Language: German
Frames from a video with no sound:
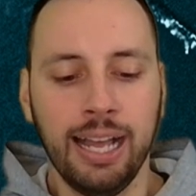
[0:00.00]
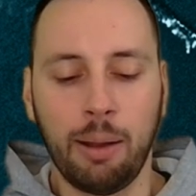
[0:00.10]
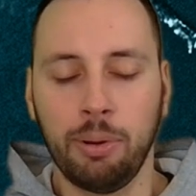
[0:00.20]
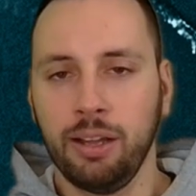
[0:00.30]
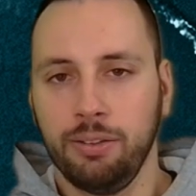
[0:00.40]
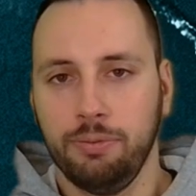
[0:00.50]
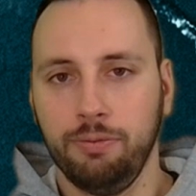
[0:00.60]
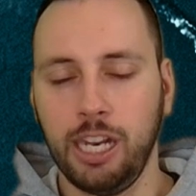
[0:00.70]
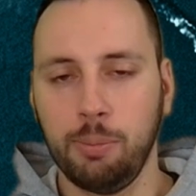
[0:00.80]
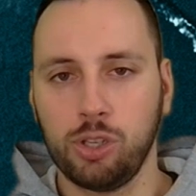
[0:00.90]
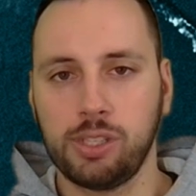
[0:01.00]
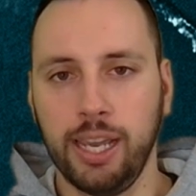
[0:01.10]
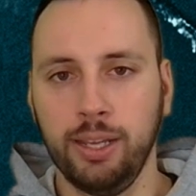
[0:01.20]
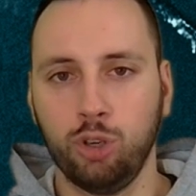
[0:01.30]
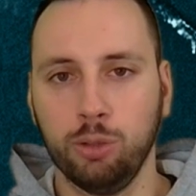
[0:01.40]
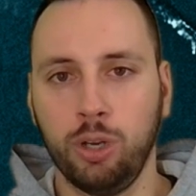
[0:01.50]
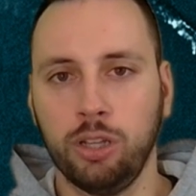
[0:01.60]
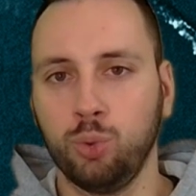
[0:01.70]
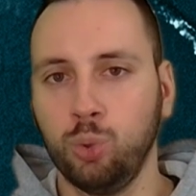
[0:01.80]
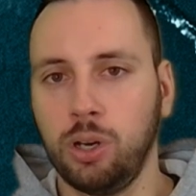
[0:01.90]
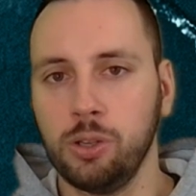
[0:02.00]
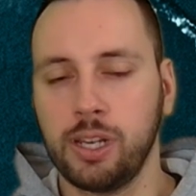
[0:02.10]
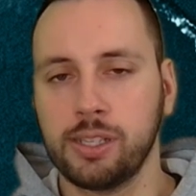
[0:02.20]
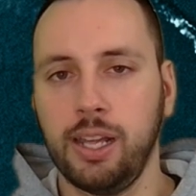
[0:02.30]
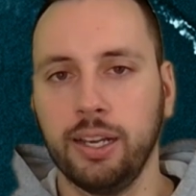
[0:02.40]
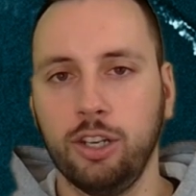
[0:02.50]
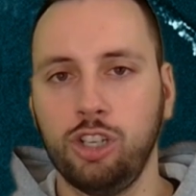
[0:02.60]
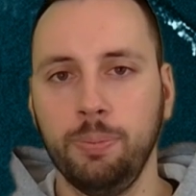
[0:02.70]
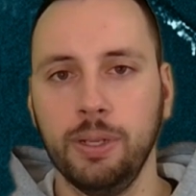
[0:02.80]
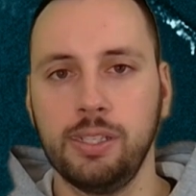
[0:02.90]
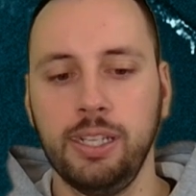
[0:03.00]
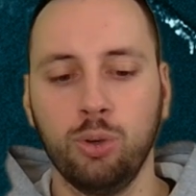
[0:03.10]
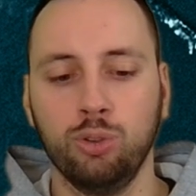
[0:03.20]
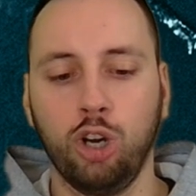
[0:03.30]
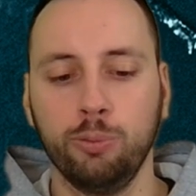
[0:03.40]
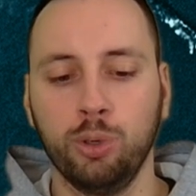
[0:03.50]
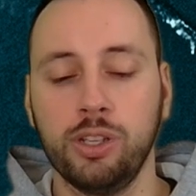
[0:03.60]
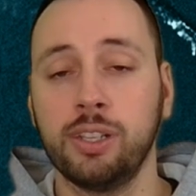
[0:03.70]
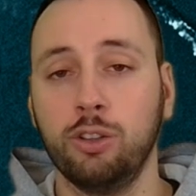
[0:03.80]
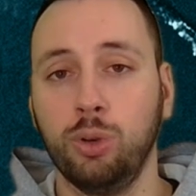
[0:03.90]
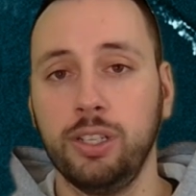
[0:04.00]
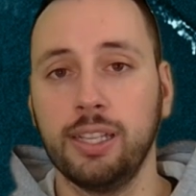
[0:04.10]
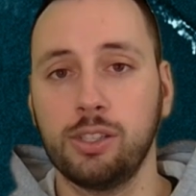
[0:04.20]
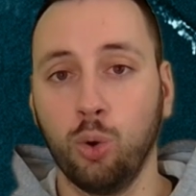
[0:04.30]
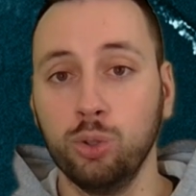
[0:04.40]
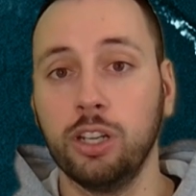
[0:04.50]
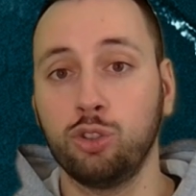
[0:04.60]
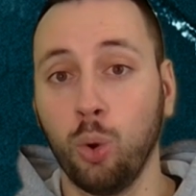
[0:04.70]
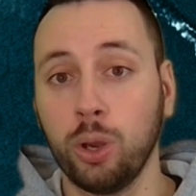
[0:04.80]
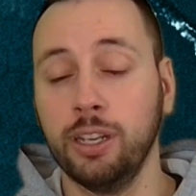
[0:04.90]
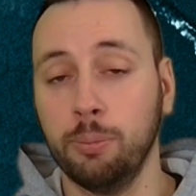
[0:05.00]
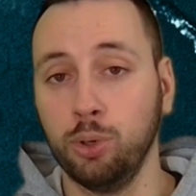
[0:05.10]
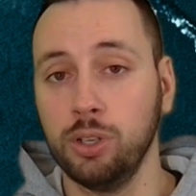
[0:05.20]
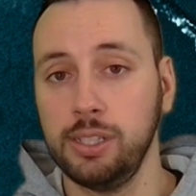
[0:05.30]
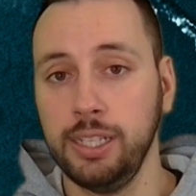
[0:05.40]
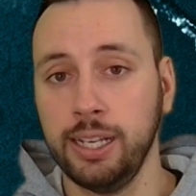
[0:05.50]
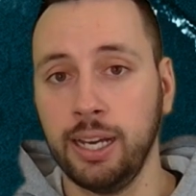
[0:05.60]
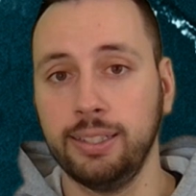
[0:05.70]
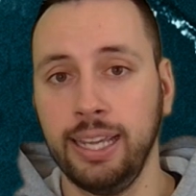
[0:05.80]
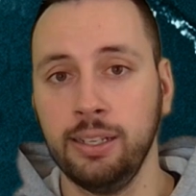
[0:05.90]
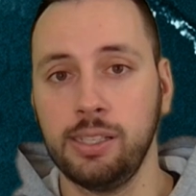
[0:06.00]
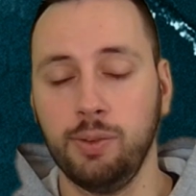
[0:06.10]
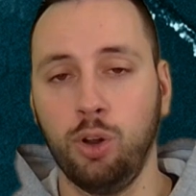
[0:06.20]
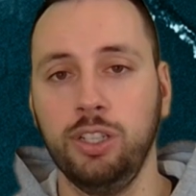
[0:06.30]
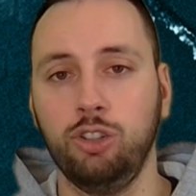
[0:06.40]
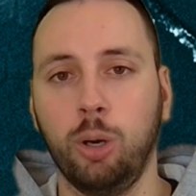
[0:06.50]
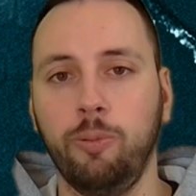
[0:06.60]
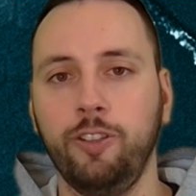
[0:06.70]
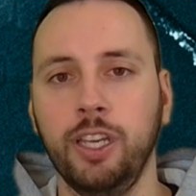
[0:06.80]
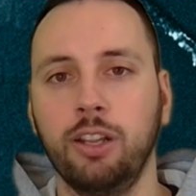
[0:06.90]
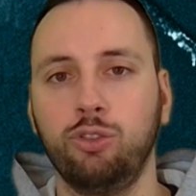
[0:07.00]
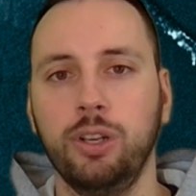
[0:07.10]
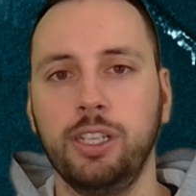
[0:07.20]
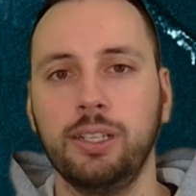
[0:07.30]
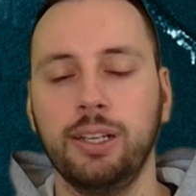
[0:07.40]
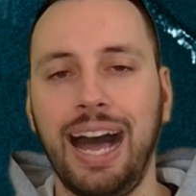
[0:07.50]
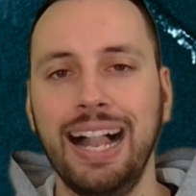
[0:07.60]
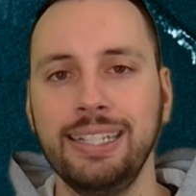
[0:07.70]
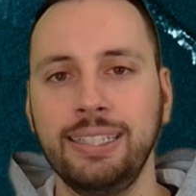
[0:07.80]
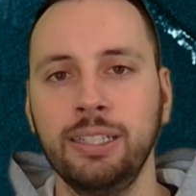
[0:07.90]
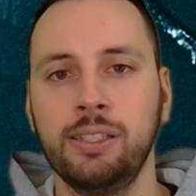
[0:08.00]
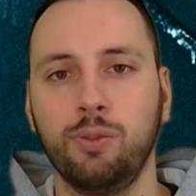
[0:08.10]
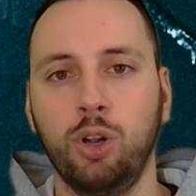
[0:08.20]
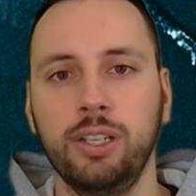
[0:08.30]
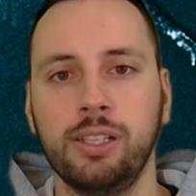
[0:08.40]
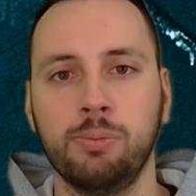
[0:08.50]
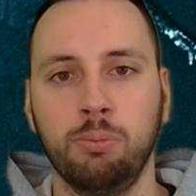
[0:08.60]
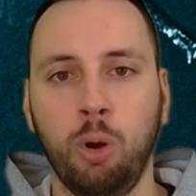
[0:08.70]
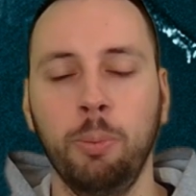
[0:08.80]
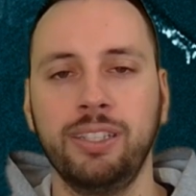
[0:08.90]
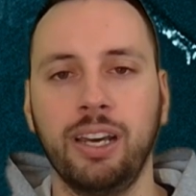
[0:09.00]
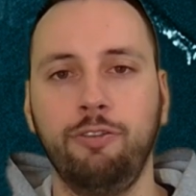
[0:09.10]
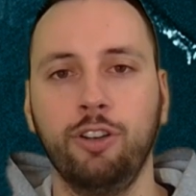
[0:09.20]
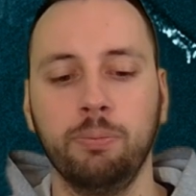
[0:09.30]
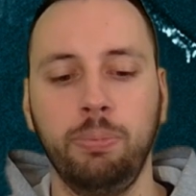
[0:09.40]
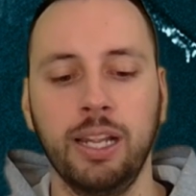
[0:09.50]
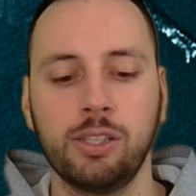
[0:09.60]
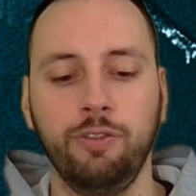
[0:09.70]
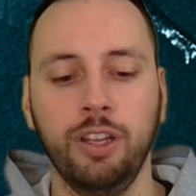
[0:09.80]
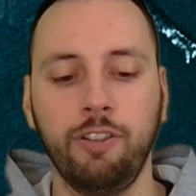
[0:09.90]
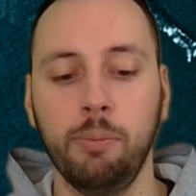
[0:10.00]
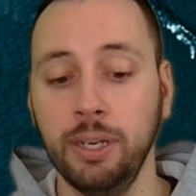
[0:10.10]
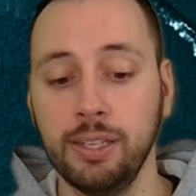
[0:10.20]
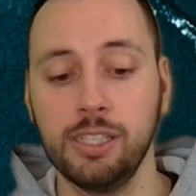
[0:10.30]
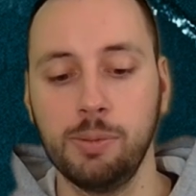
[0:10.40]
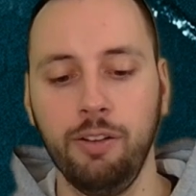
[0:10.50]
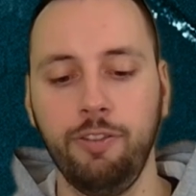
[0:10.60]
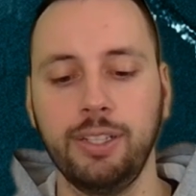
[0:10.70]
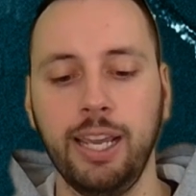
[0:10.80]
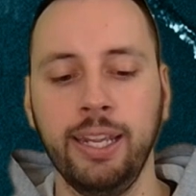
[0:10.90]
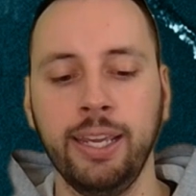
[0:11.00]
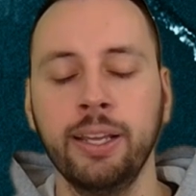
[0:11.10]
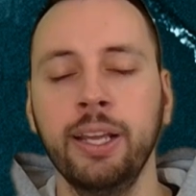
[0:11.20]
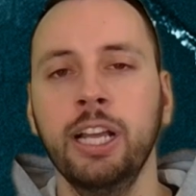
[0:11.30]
Aber wie dem auch sei, Dortmund hat eine gute Ausgangslage in der Champions League und Dortmund ist natürlich jetzt auch unter Druck in der Bundesliga, denn sie wollen die Top 4 natürlich äh, halten. Sie wollen den momentan vierten Platz auf jeden Fall mindestens mal verteidigen.